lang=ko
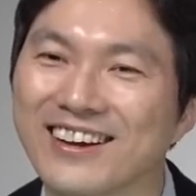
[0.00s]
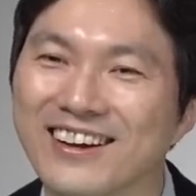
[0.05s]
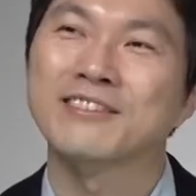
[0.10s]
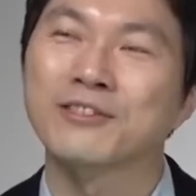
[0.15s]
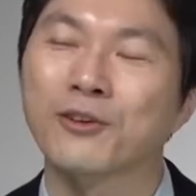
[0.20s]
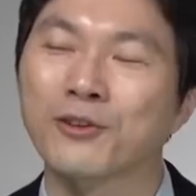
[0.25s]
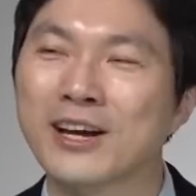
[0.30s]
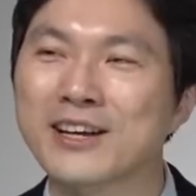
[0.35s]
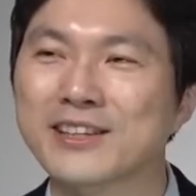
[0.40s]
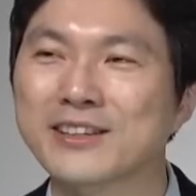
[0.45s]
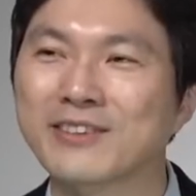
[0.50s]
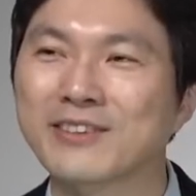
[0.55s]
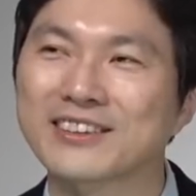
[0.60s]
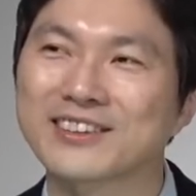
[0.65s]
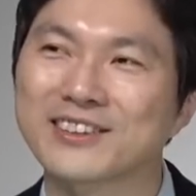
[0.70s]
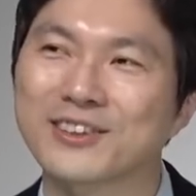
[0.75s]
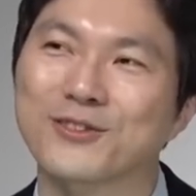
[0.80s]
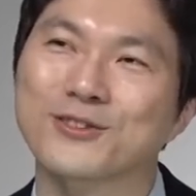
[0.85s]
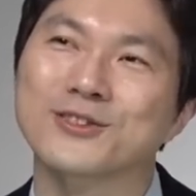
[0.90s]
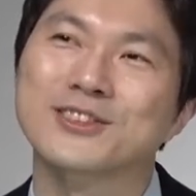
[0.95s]
너나위님
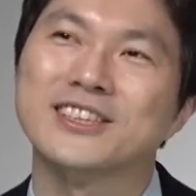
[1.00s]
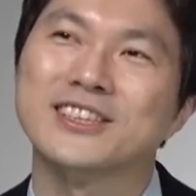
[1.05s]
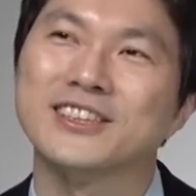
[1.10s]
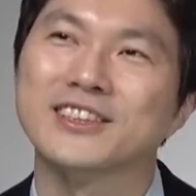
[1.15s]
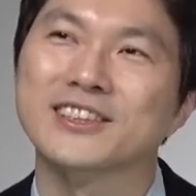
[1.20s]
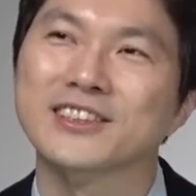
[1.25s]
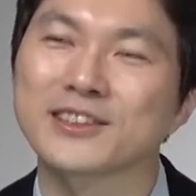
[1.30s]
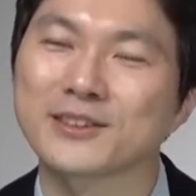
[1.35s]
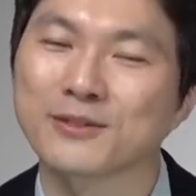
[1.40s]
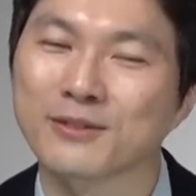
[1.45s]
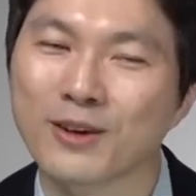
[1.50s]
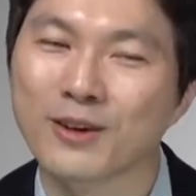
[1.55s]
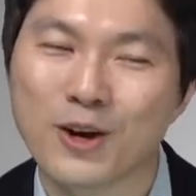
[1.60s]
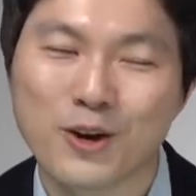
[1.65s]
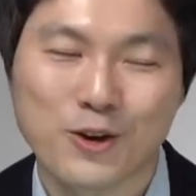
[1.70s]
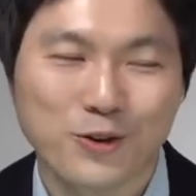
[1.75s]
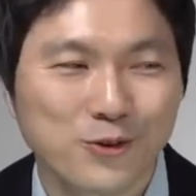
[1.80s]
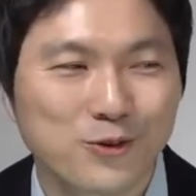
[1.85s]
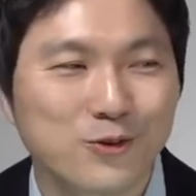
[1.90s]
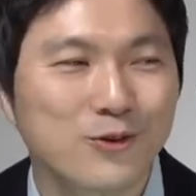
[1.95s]
같은 경우는 지금
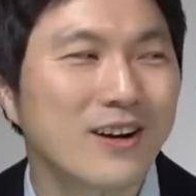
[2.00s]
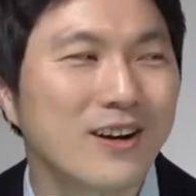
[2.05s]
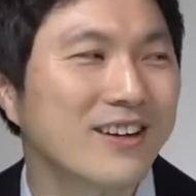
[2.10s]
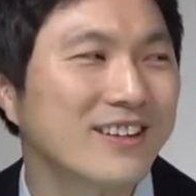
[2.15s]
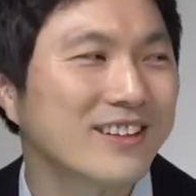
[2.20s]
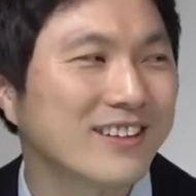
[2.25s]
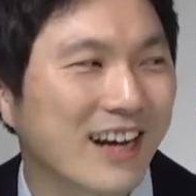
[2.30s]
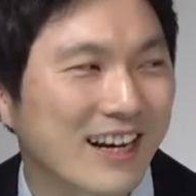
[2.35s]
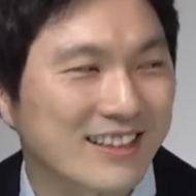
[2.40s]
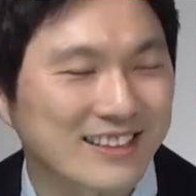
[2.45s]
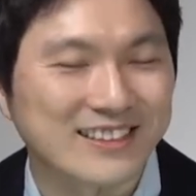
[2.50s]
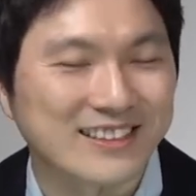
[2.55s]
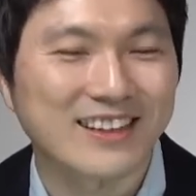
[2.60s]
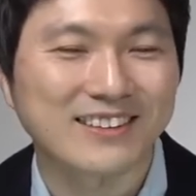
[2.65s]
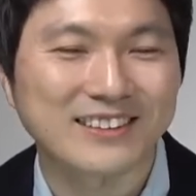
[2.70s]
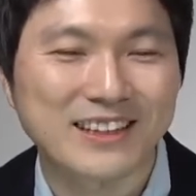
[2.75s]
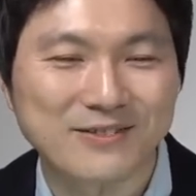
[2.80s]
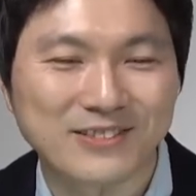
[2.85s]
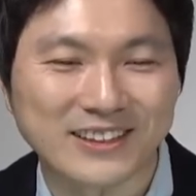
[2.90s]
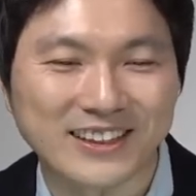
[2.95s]
휴가를 가신
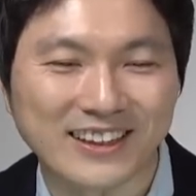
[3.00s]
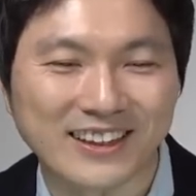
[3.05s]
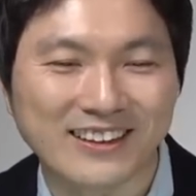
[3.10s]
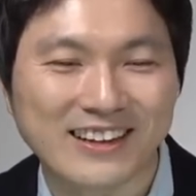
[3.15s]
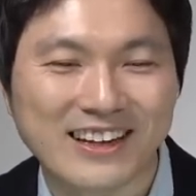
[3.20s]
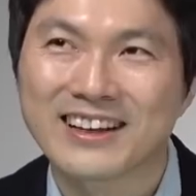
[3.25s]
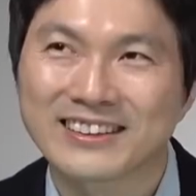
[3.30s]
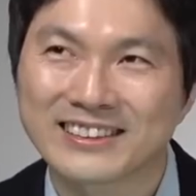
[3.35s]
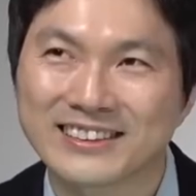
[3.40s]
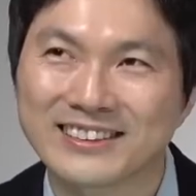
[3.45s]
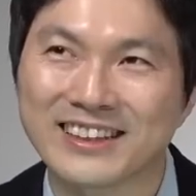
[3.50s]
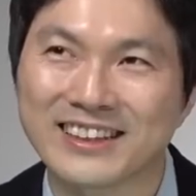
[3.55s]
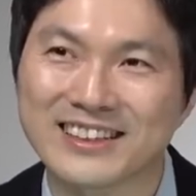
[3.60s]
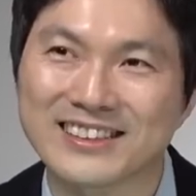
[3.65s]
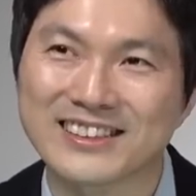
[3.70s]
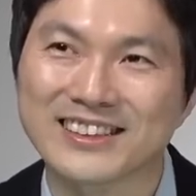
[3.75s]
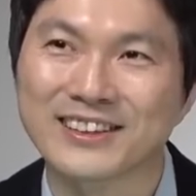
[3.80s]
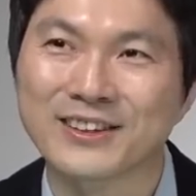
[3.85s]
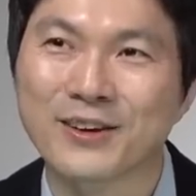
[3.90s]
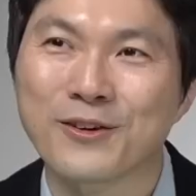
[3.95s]
상태입니다. 그
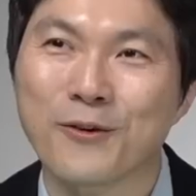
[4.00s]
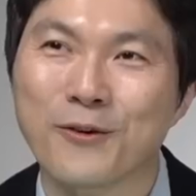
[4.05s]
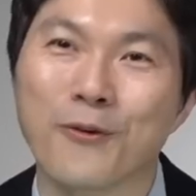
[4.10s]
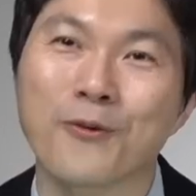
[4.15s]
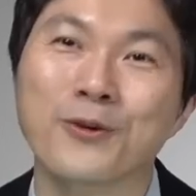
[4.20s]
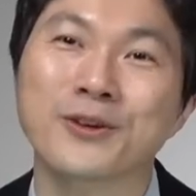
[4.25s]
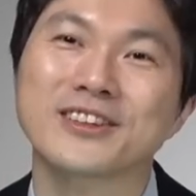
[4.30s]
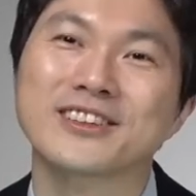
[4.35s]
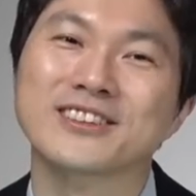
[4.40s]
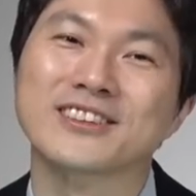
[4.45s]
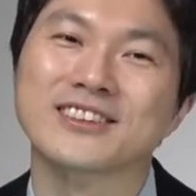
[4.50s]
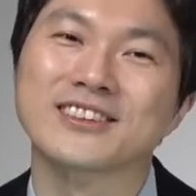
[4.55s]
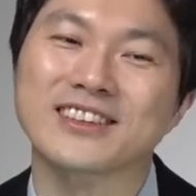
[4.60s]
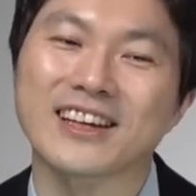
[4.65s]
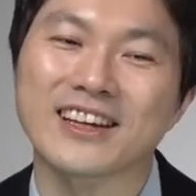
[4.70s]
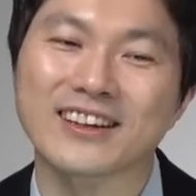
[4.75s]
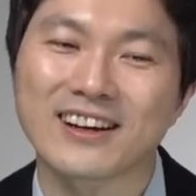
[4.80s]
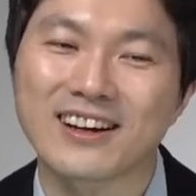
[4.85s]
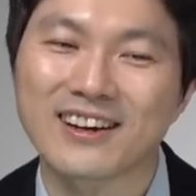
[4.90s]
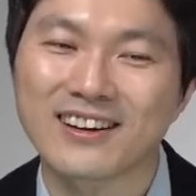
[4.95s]
대신 오늘은
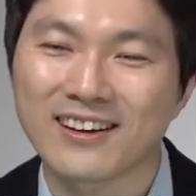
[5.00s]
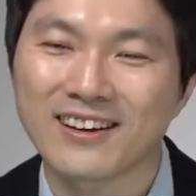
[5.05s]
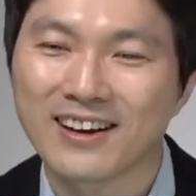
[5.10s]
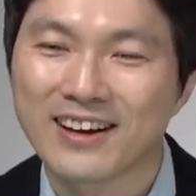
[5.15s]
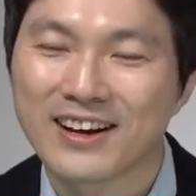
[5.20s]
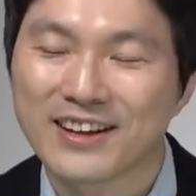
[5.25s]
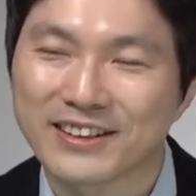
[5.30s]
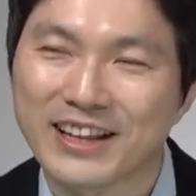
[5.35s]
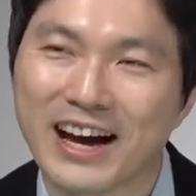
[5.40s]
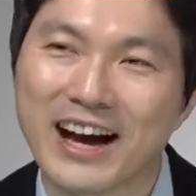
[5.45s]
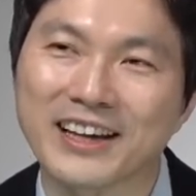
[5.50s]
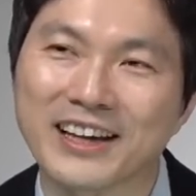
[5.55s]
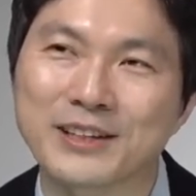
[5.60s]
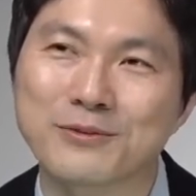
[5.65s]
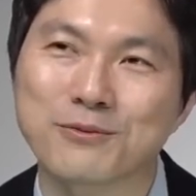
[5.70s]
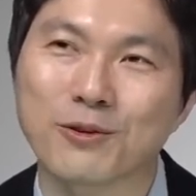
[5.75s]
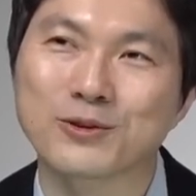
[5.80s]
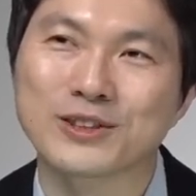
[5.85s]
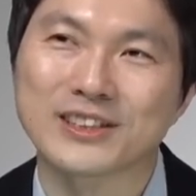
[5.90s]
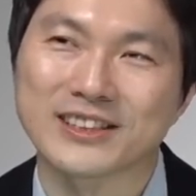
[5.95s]
제가 라인이
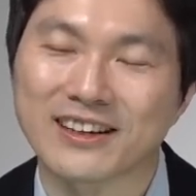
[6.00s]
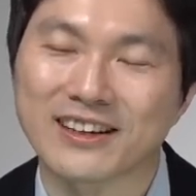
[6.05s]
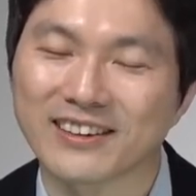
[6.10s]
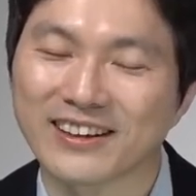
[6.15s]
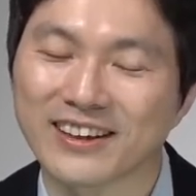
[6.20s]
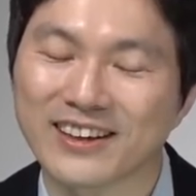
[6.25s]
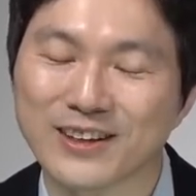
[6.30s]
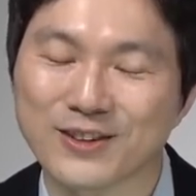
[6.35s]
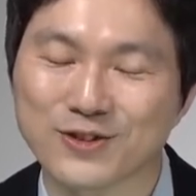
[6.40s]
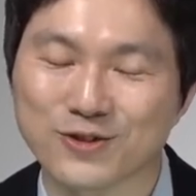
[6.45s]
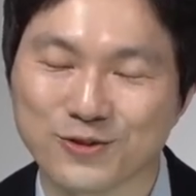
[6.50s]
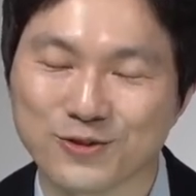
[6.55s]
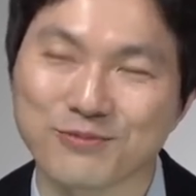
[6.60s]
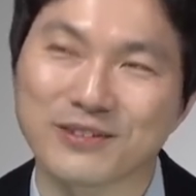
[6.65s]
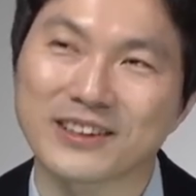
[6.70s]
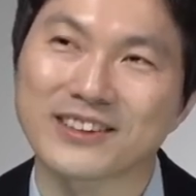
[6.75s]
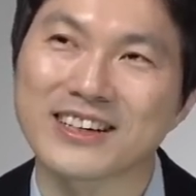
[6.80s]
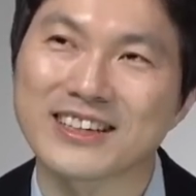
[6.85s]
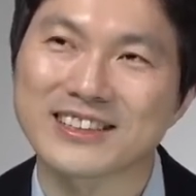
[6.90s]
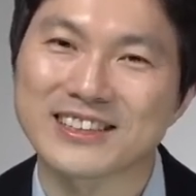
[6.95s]
못지않게
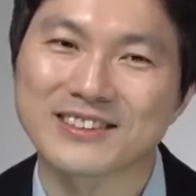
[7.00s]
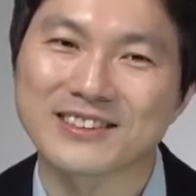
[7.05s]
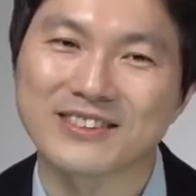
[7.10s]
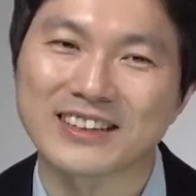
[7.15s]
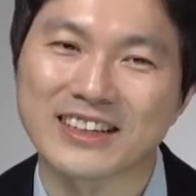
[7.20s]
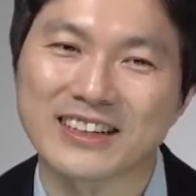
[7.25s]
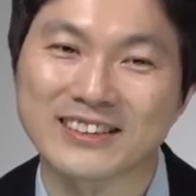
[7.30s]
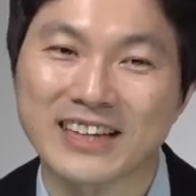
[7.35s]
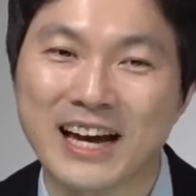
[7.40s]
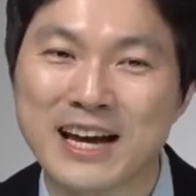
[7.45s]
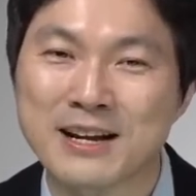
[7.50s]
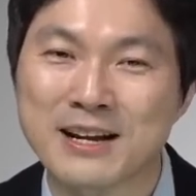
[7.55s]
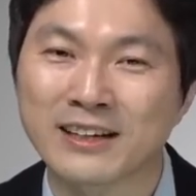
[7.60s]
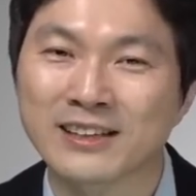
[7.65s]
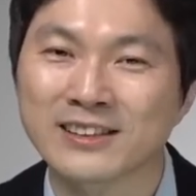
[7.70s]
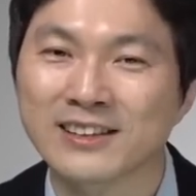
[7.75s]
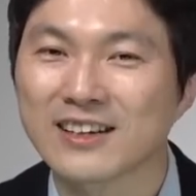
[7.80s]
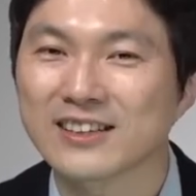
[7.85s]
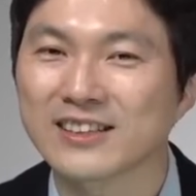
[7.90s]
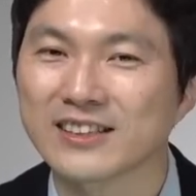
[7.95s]
준비를 했습니다. 잘
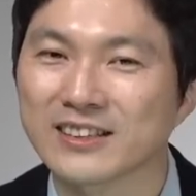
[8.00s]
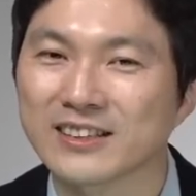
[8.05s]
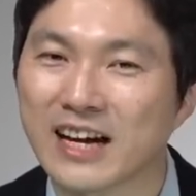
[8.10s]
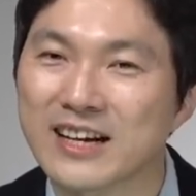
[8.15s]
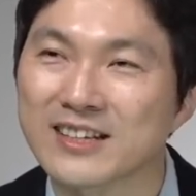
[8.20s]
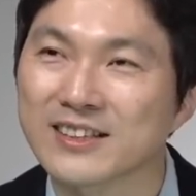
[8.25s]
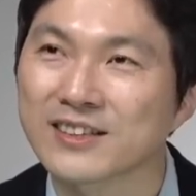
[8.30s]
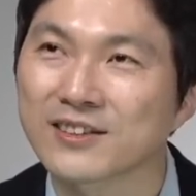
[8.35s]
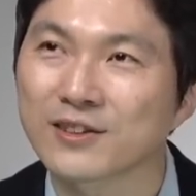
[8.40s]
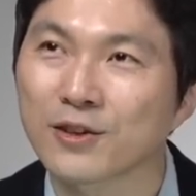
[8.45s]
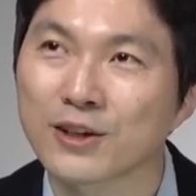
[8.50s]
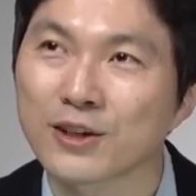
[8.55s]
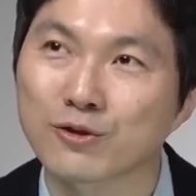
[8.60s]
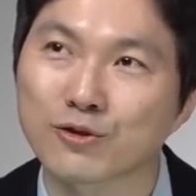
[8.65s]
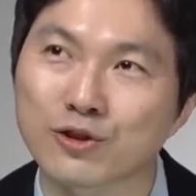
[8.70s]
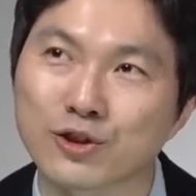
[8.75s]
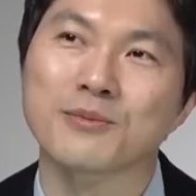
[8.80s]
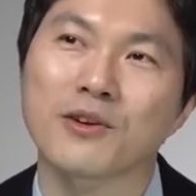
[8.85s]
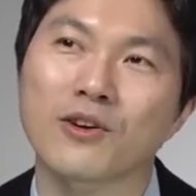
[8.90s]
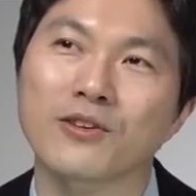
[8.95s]
끝까지 잘 시청해
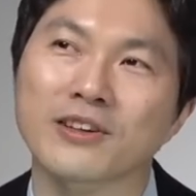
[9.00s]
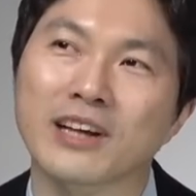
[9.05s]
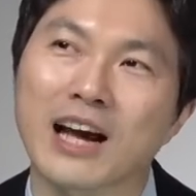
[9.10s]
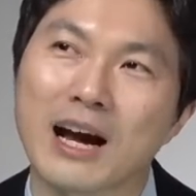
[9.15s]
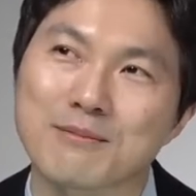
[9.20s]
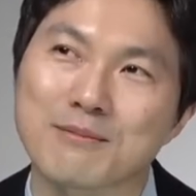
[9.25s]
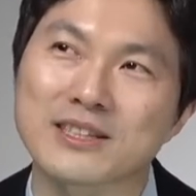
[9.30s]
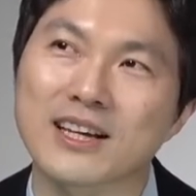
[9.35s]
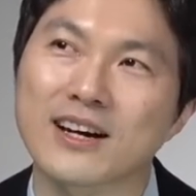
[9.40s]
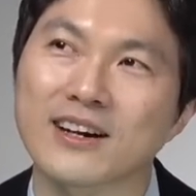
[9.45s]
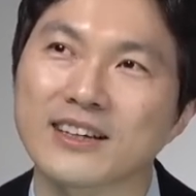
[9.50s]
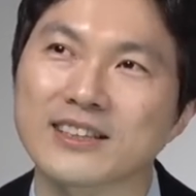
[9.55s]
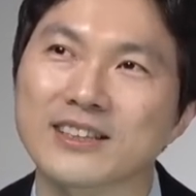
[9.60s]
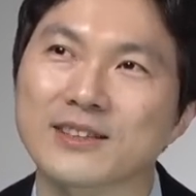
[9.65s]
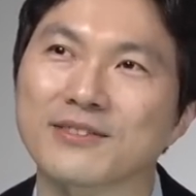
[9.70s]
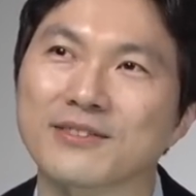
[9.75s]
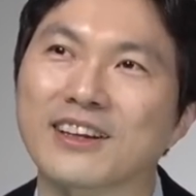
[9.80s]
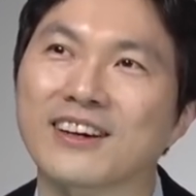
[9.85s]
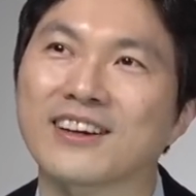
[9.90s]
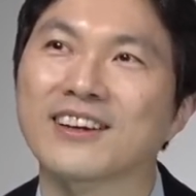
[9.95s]
주시면
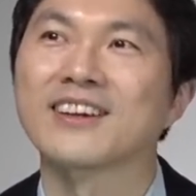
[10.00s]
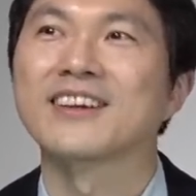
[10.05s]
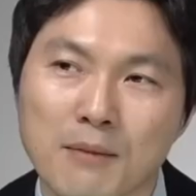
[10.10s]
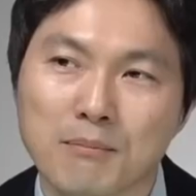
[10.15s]
감사하겠습니다.